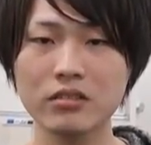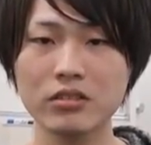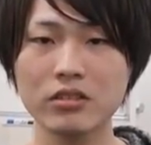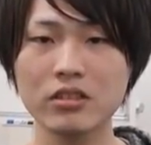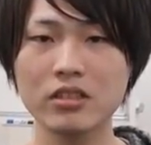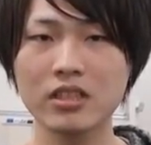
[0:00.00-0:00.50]

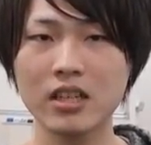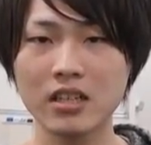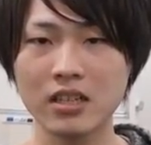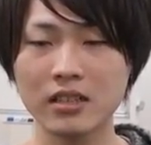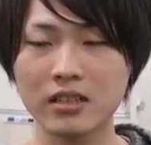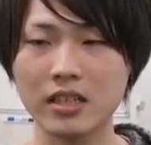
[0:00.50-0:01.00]
19時か
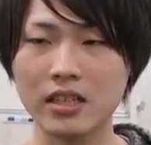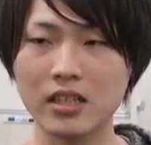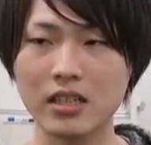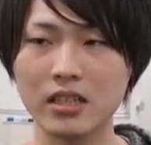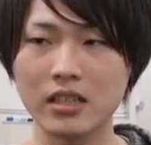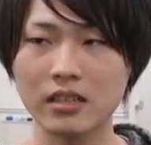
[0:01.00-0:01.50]
ら、
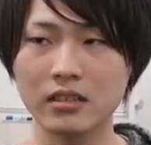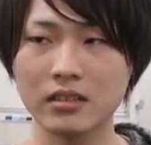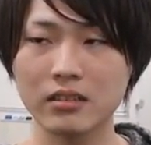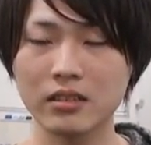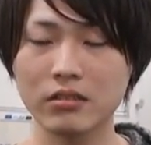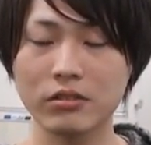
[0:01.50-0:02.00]
えー
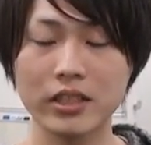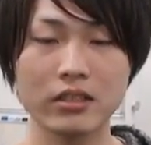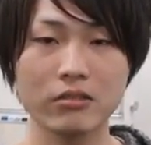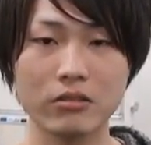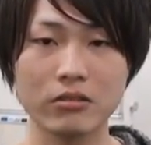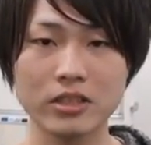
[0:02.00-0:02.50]

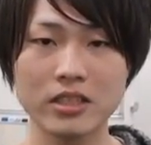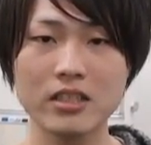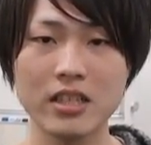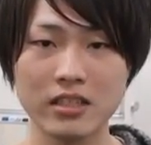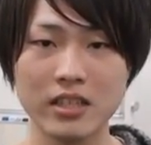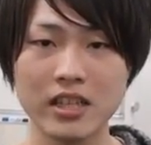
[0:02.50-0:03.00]
トレードし
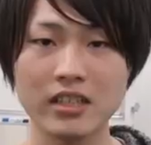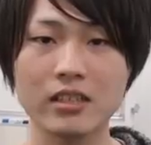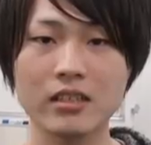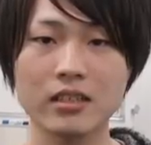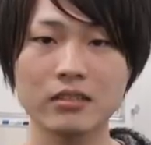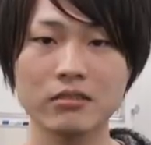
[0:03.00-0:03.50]
て利益
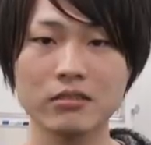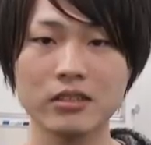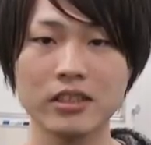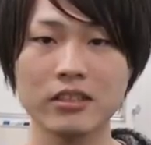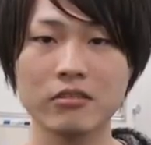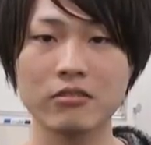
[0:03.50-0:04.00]
が獲得
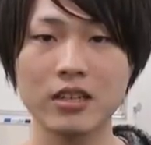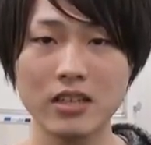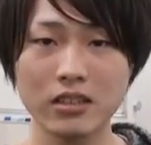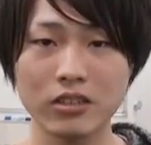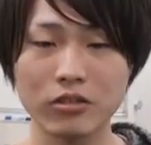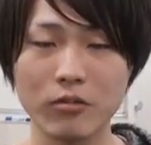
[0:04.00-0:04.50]
できるの
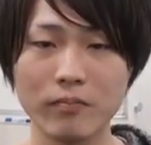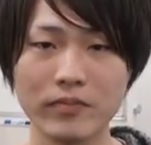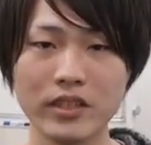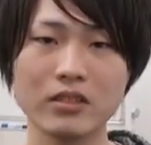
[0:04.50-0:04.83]
かっていうのを